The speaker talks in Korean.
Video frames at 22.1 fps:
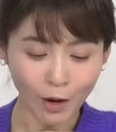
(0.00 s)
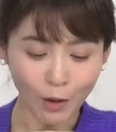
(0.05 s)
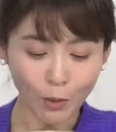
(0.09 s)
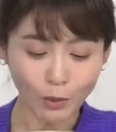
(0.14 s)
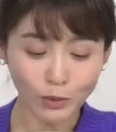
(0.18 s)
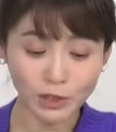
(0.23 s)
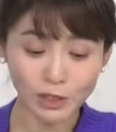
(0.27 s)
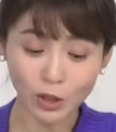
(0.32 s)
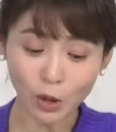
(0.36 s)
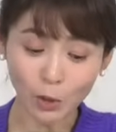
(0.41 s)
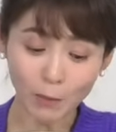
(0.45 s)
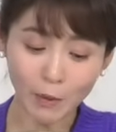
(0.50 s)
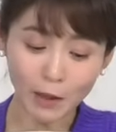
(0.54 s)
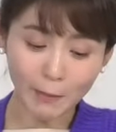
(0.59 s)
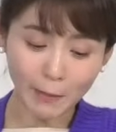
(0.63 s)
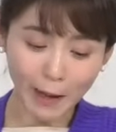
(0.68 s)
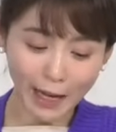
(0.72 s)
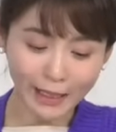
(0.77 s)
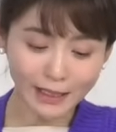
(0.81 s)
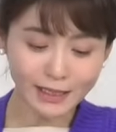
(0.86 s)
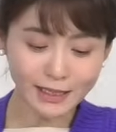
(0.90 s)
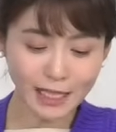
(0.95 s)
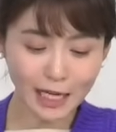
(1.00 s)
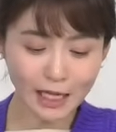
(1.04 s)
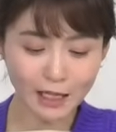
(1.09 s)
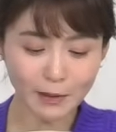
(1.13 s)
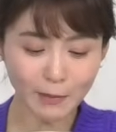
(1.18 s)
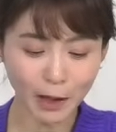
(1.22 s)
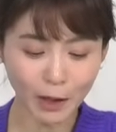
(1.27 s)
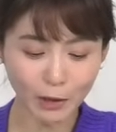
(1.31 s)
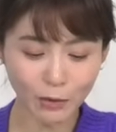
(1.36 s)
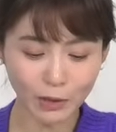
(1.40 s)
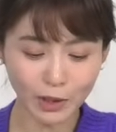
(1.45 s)
오늘 정말 많은 상을
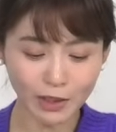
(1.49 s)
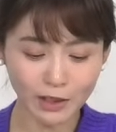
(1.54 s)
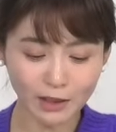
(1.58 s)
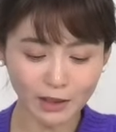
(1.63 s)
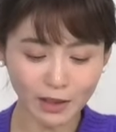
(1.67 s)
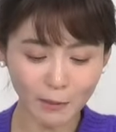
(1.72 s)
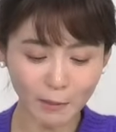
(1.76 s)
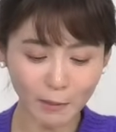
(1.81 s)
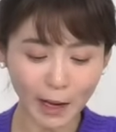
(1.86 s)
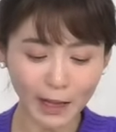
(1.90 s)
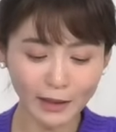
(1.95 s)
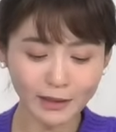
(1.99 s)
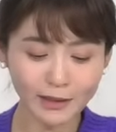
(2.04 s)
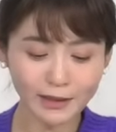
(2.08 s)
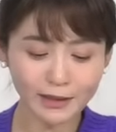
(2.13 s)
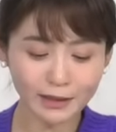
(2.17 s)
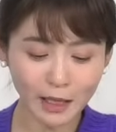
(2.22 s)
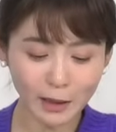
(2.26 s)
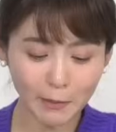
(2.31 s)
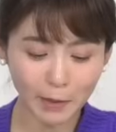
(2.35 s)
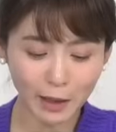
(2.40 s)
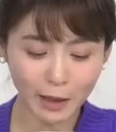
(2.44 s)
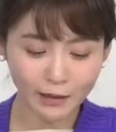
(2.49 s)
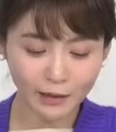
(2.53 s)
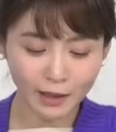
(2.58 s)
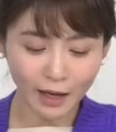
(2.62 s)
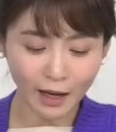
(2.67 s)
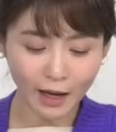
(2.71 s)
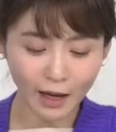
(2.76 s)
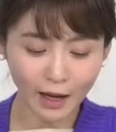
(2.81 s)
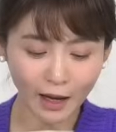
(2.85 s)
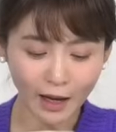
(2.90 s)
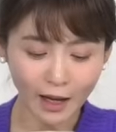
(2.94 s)
받고 있는데 받을
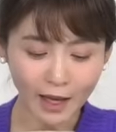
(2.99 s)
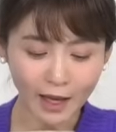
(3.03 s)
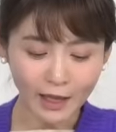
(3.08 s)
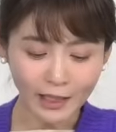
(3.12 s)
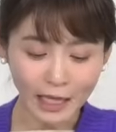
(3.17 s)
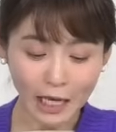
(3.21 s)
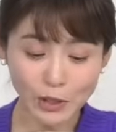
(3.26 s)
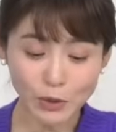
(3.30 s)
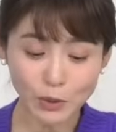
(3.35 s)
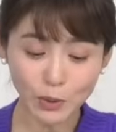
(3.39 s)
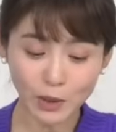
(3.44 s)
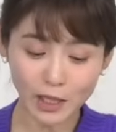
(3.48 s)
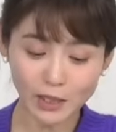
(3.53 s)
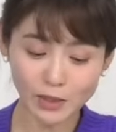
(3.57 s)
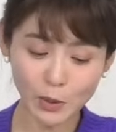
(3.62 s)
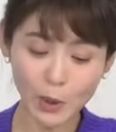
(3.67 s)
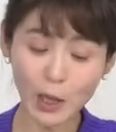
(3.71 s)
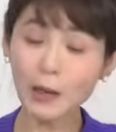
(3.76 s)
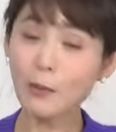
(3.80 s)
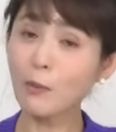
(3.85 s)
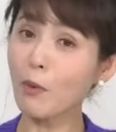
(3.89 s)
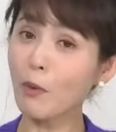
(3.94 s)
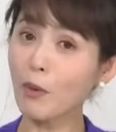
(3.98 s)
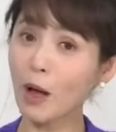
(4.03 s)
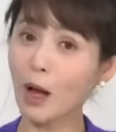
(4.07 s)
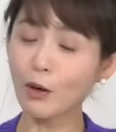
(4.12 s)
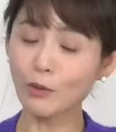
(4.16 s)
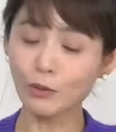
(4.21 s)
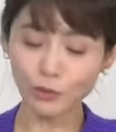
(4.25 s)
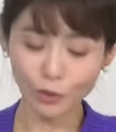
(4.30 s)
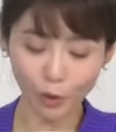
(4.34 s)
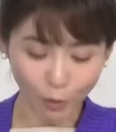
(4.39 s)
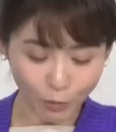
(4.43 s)
때마다 계속해서
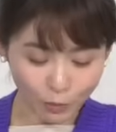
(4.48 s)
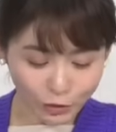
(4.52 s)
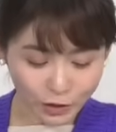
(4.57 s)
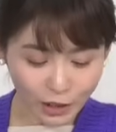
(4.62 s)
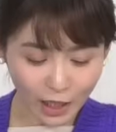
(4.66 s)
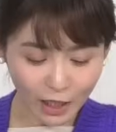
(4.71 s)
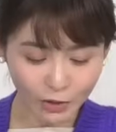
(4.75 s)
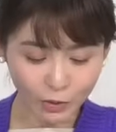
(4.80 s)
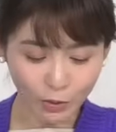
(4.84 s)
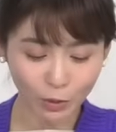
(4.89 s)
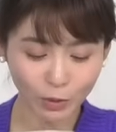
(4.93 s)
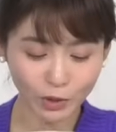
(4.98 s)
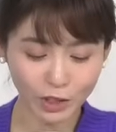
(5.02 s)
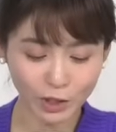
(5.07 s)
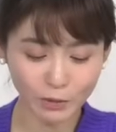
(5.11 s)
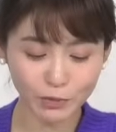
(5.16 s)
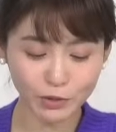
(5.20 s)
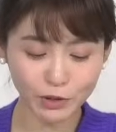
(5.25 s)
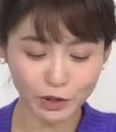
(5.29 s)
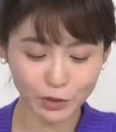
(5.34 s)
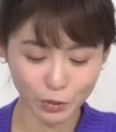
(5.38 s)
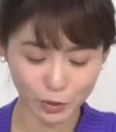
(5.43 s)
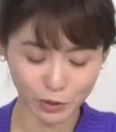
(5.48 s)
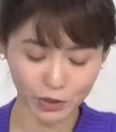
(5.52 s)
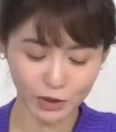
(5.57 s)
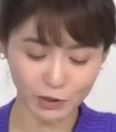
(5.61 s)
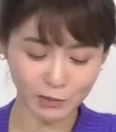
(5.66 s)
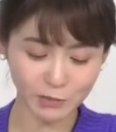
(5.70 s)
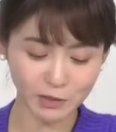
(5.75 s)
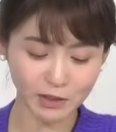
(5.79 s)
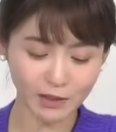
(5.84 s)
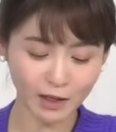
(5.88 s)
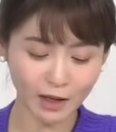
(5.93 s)
행복하고 너무나도 기분이
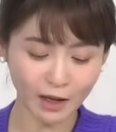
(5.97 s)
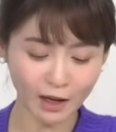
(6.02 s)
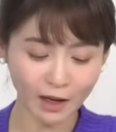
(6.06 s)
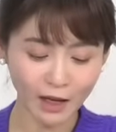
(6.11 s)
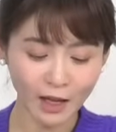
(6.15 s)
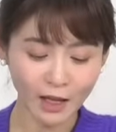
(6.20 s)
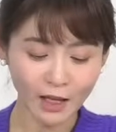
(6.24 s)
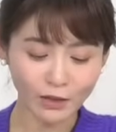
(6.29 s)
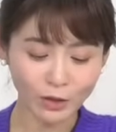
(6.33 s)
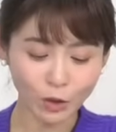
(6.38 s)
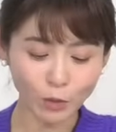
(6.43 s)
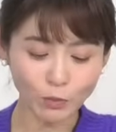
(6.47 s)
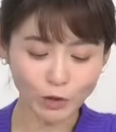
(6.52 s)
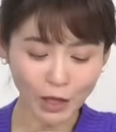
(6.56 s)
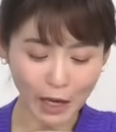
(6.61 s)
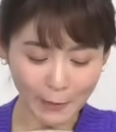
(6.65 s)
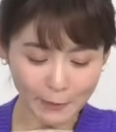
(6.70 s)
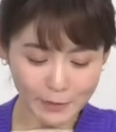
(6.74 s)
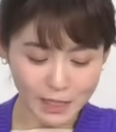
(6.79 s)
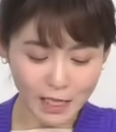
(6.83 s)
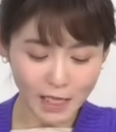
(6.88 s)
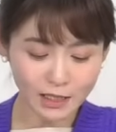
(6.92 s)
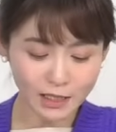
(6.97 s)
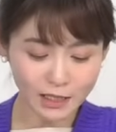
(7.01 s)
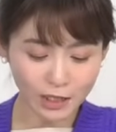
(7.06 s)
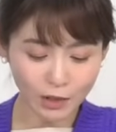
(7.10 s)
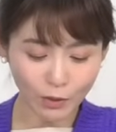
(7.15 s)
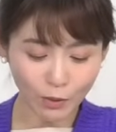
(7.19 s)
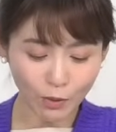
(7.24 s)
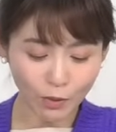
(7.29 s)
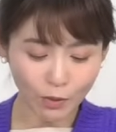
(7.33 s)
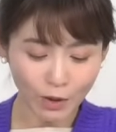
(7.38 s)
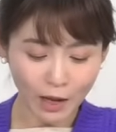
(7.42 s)
좋습니다. 너무
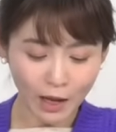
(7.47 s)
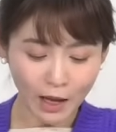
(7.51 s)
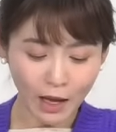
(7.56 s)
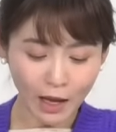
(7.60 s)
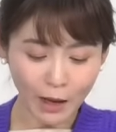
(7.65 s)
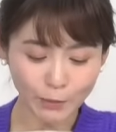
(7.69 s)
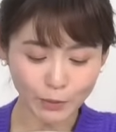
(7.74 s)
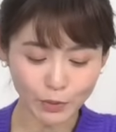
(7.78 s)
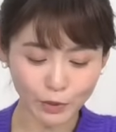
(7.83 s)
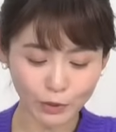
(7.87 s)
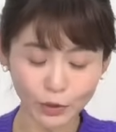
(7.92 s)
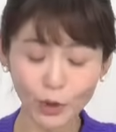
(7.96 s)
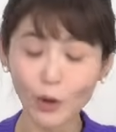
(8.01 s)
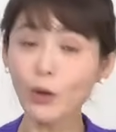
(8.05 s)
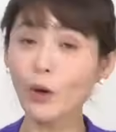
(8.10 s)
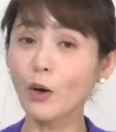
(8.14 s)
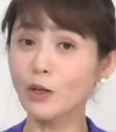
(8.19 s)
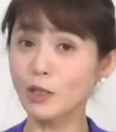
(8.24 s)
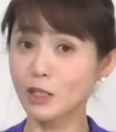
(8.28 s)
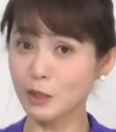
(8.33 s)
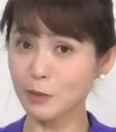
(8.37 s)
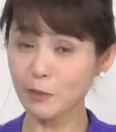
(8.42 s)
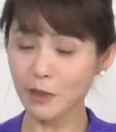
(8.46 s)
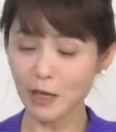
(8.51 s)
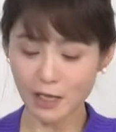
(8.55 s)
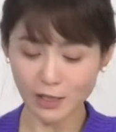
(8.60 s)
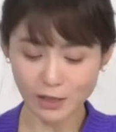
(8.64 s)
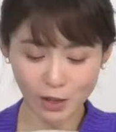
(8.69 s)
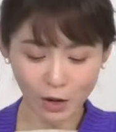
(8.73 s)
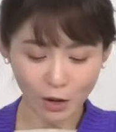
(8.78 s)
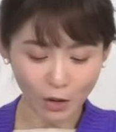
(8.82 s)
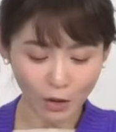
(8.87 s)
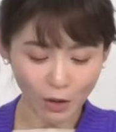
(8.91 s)
감사드리고 앞으로 더 열심히
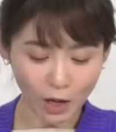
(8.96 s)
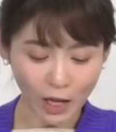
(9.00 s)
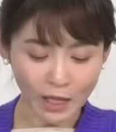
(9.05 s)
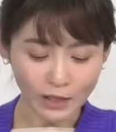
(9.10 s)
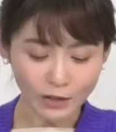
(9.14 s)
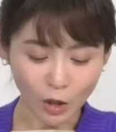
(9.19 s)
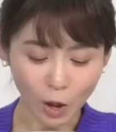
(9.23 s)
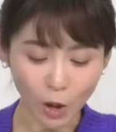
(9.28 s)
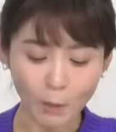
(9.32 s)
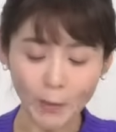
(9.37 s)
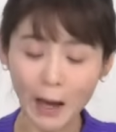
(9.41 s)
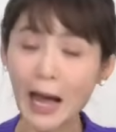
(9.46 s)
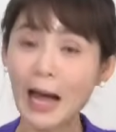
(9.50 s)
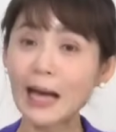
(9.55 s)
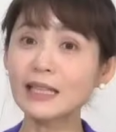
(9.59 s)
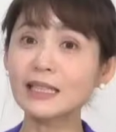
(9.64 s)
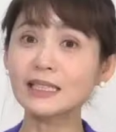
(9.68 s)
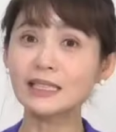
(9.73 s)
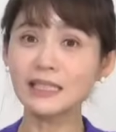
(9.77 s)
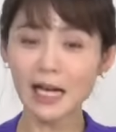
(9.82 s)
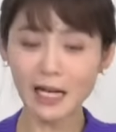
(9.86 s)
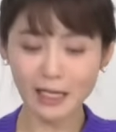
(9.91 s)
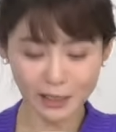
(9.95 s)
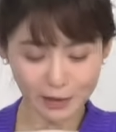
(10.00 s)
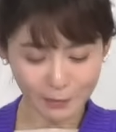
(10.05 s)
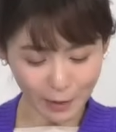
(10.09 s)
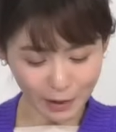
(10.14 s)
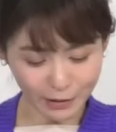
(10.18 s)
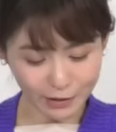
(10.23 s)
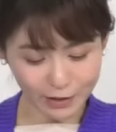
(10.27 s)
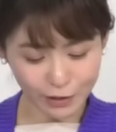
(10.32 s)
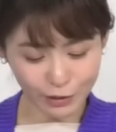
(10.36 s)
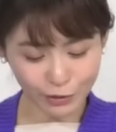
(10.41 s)
해서 더 많은 상을
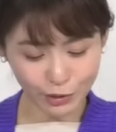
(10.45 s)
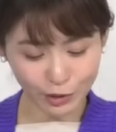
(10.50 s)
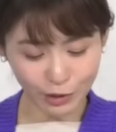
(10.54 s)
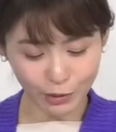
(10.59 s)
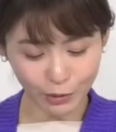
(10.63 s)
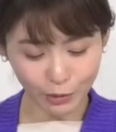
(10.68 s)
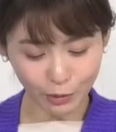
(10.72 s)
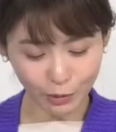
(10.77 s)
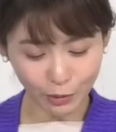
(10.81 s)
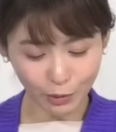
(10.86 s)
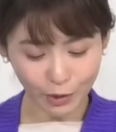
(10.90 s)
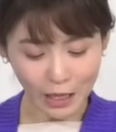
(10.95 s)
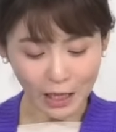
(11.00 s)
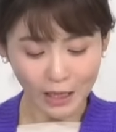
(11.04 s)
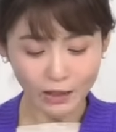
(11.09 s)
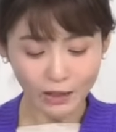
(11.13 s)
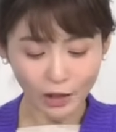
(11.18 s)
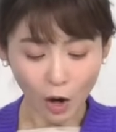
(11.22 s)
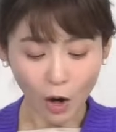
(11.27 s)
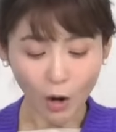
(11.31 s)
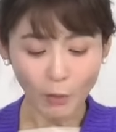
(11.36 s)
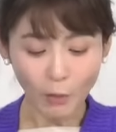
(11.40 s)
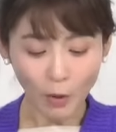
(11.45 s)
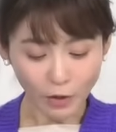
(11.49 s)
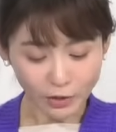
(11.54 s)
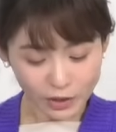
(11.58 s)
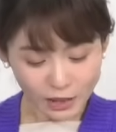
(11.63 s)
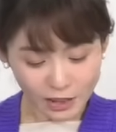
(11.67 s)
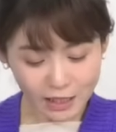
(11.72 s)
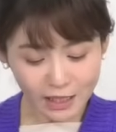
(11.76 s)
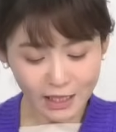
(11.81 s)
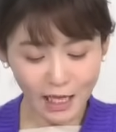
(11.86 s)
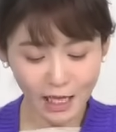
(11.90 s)
받을 수 있도록 더
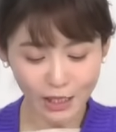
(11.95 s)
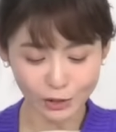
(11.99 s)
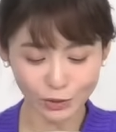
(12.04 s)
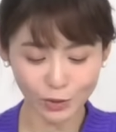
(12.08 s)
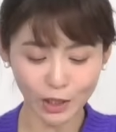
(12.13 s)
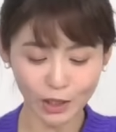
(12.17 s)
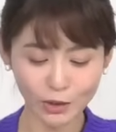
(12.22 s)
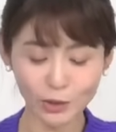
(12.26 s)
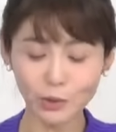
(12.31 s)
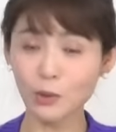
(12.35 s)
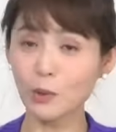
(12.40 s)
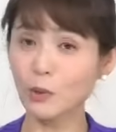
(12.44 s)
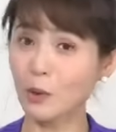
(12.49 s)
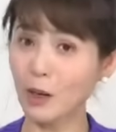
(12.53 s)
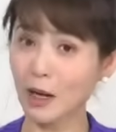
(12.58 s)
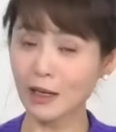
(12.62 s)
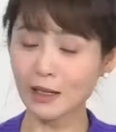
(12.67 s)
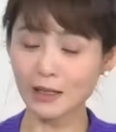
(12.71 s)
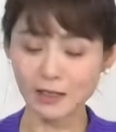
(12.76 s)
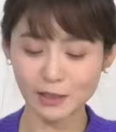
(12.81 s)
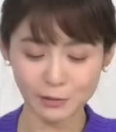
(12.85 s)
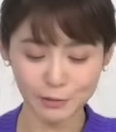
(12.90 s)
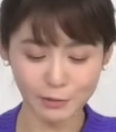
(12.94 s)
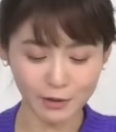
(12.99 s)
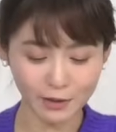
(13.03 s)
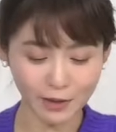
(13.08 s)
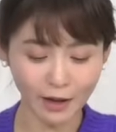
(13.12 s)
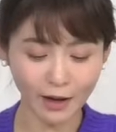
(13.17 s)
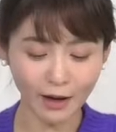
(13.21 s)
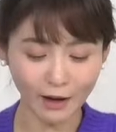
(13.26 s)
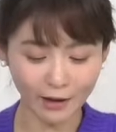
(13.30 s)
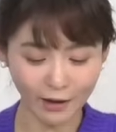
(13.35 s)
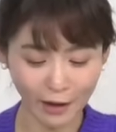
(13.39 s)
멋진 가수가 되도록
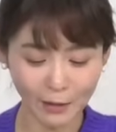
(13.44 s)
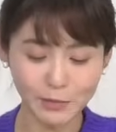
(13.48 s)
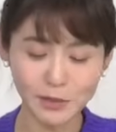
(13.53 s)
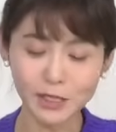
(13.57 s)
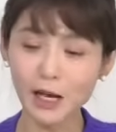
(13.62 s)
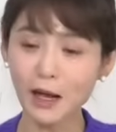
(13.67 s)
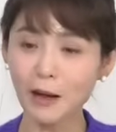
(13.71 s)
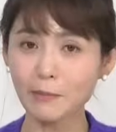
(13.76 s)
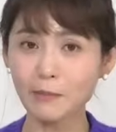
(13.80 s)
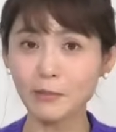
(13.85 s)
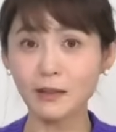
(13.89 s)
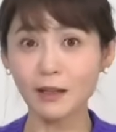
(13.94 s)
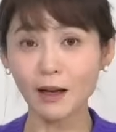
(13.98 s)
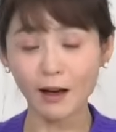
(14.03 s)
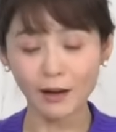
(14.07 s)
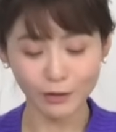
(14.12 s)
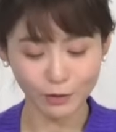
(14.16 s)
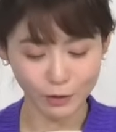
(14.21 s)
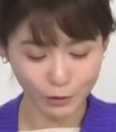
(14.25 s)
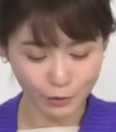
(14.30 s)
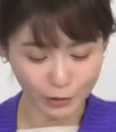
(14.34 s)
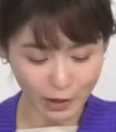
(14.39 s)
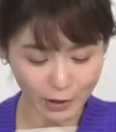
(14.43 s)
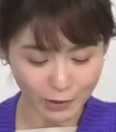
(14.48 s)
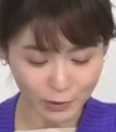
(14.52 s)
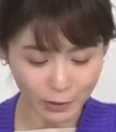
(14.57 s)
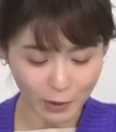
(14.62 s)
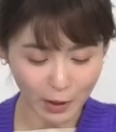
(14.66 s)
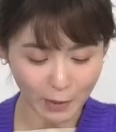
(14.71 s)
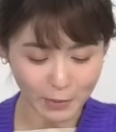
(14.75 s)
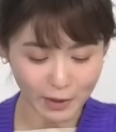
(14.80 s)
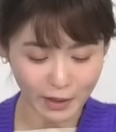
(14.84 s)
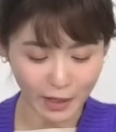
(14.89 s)
하겠습니다. 감사합니다. 이런 수상
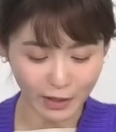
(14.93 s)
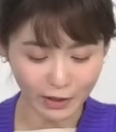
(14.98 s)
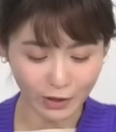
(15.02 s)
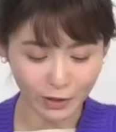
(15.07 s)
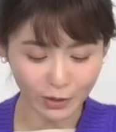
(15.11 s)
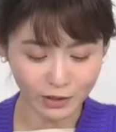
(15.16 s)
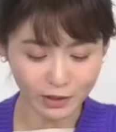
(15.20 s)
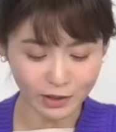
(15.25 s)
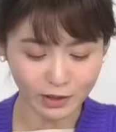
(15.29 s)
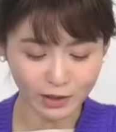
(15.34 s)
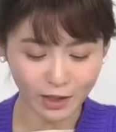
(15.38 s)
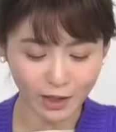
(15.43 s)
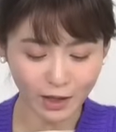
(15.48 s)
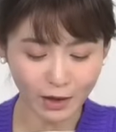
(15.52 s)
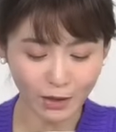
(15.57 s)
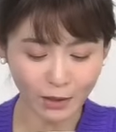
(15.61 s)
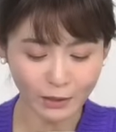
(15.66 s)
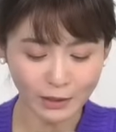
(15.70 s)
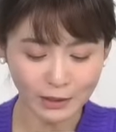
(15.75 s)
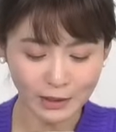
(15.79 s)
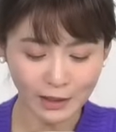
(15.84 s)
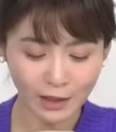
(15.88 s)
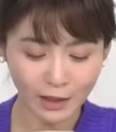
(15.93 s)
소감을 남겼는데요.